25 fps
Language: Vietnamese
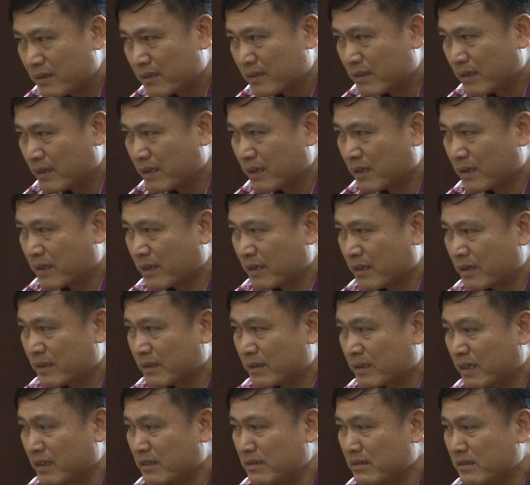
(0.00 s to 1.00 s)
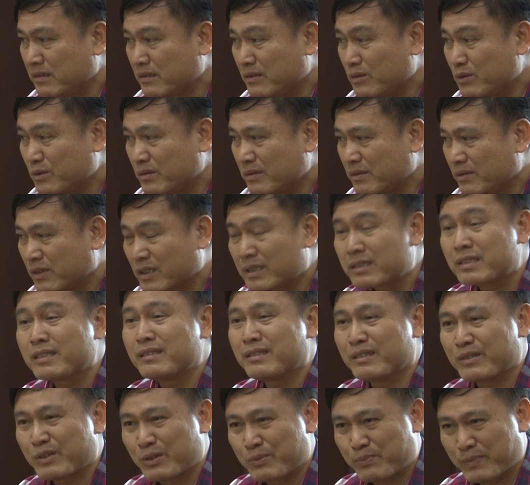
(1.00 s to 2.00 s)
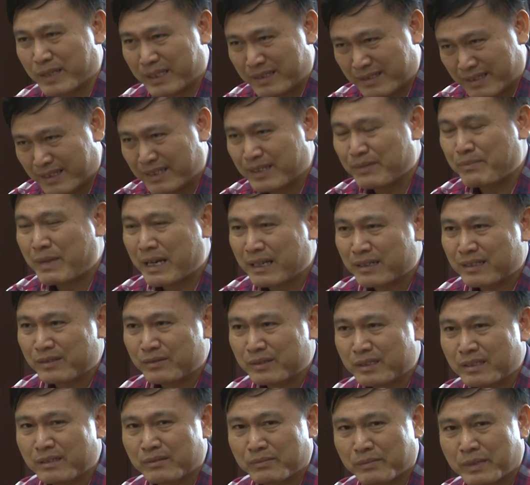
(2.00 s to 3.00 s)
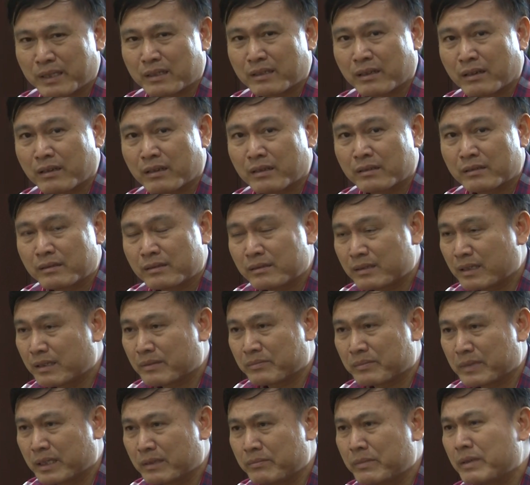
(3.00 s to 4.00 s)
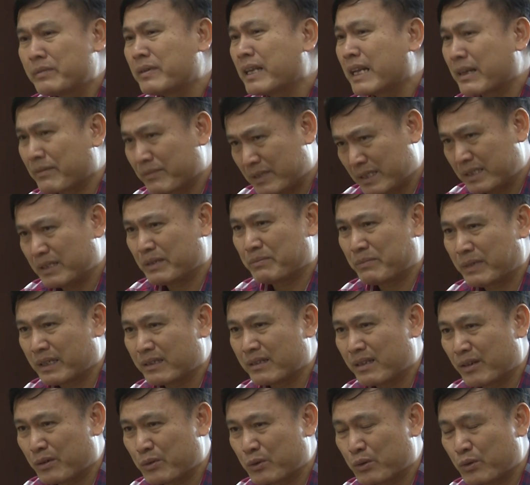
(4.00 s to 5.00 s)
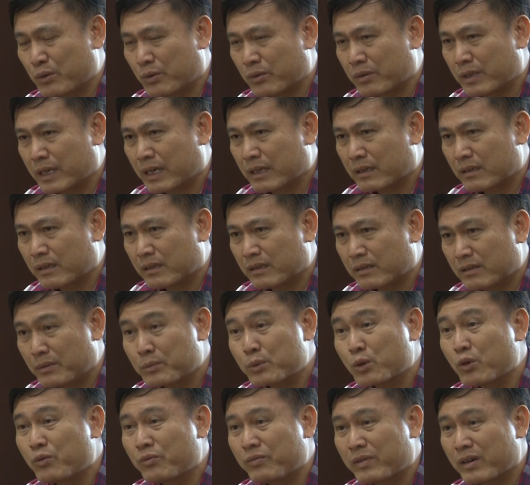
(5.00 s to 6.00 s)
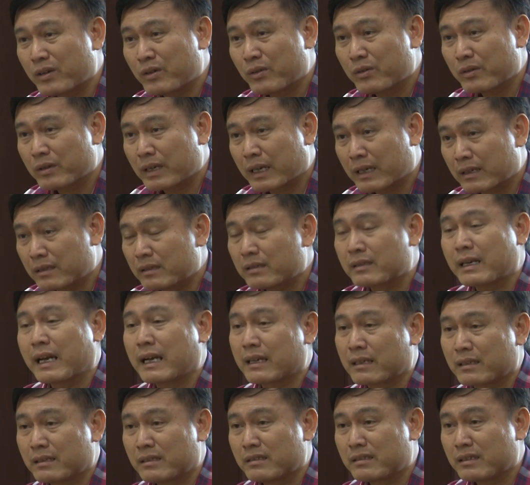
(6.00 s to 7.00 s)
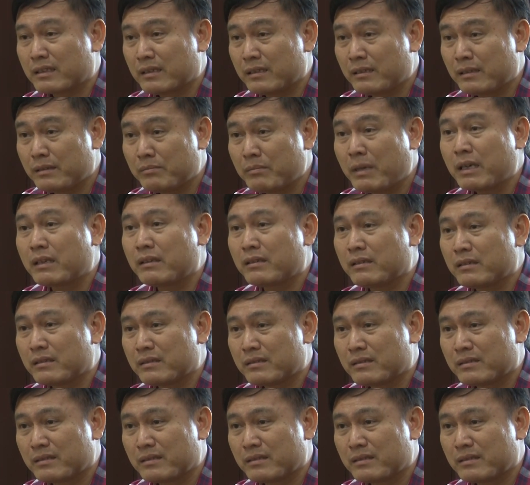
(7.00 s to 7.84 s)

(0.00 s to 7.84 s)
Chứ là cái tính quân sự của mình ấy, cái mang tính sự của mình nó nó làm nghĩ mình làm cái gì mình đều cố gắng là nghiêm túc và cố gắng là đạt đến cái mức dạ.